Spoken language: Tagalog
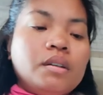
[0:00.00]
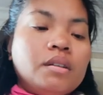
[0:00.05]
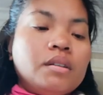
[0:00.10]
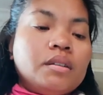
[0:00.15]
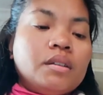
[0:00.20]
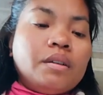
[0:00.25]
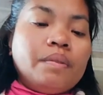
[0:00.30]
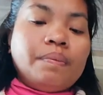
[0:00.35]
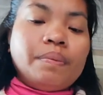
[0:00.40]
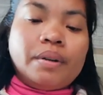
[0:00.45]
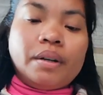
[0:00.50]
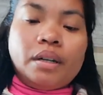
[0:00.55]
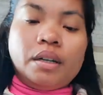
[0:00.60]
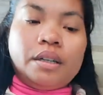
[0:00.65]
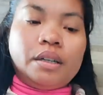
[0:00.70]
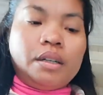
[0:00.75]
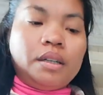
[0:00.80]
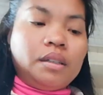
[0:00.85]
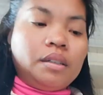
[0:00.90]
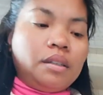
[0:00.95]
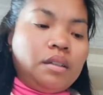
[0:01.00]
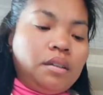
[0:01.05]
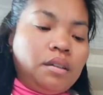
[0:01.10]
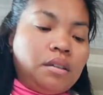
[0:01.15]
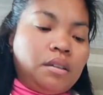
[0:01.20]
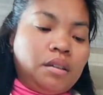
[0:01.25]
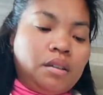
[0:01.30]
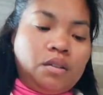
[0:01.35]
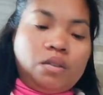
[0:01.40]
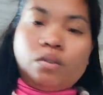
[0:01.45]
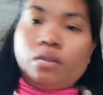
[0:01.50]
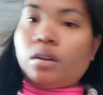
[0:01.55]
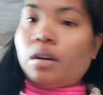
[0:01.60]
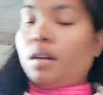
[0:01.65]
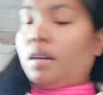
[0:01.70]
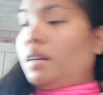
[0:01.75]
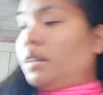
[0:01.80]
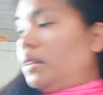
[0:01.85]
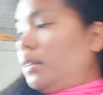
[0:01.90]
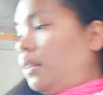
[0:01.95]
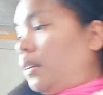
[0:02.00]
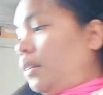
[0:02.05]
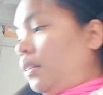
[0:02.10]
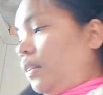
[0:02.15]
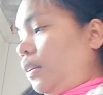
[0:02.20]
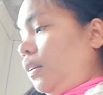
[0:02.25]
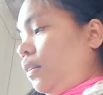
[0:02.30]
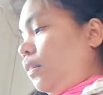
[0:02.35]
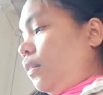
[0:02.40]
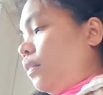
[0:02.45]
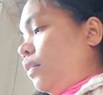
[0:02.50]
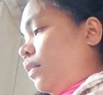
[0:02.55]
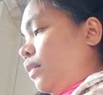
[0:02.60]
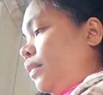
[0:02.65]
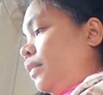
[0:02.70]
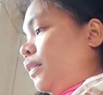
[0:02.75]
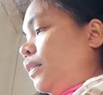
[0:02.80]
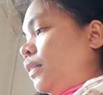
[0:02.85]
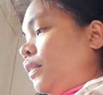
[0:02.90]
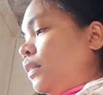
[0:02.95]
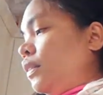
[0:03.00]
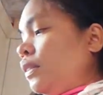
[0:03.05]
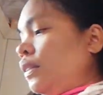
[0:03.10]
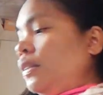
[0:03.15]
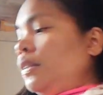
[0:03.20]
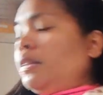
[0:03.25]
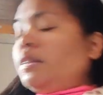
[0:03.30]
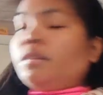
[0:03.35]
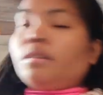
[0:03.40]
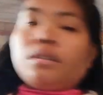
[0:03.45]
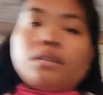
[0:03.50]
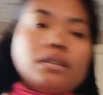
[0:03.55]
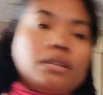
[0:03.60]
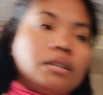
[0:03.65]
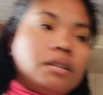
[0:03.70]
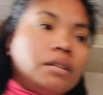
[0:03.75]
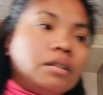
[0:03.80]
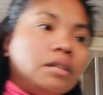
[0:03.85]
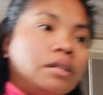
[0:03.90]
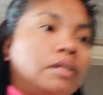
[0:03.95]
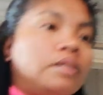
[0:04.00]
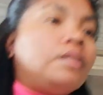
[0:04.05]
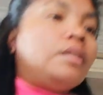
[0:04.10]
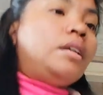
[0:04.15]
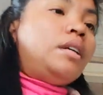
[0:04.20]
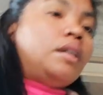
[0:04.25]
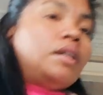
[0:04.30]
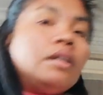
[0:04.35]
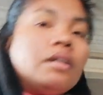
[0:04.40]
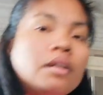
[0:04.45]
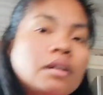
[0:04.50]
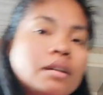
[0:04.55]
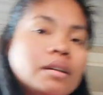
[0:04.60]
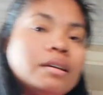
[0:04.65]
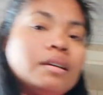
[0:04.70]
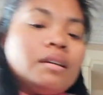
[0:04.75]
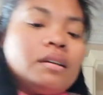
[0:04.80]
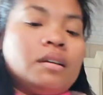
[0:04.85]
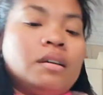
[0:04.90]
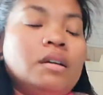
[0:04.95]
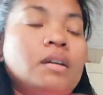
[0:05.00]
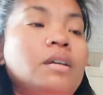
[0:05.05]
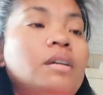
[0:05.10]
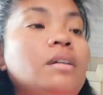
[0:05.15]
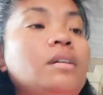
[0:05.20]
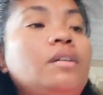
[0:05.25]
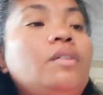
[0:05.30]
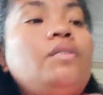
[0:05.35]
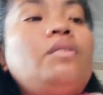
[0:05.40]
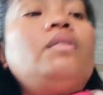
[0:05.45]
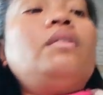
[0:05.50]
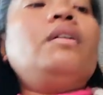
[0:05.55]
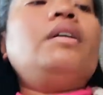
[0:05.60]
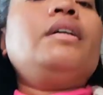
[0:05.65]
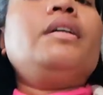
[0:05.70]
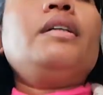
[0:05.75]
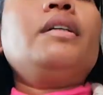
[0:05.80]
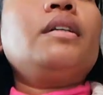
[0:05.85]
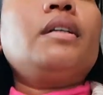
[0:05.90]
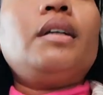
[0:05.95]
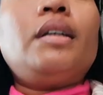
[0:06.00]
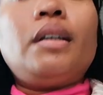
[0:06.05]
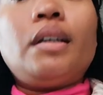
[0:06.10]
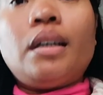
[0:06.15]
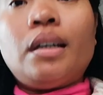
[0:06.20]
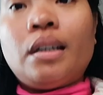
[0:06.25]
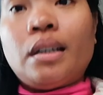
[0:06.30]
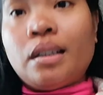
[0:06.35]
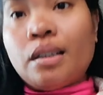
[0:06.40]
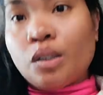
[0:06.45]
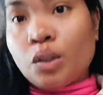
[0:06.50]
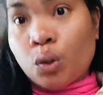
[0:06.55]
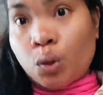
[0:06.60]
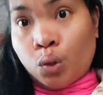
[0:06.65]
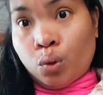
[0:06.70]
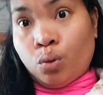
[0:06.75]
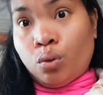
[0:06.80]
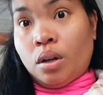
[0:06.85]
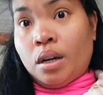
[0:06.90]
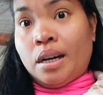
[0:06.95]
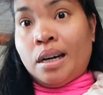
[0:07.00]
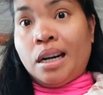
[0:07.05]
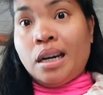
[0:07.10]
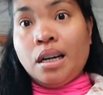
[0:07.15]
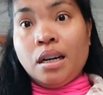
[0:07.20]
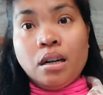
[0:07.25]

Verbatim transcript: Siyempre, linisin natin yung kalat natin. And then, now guys, I add sugar.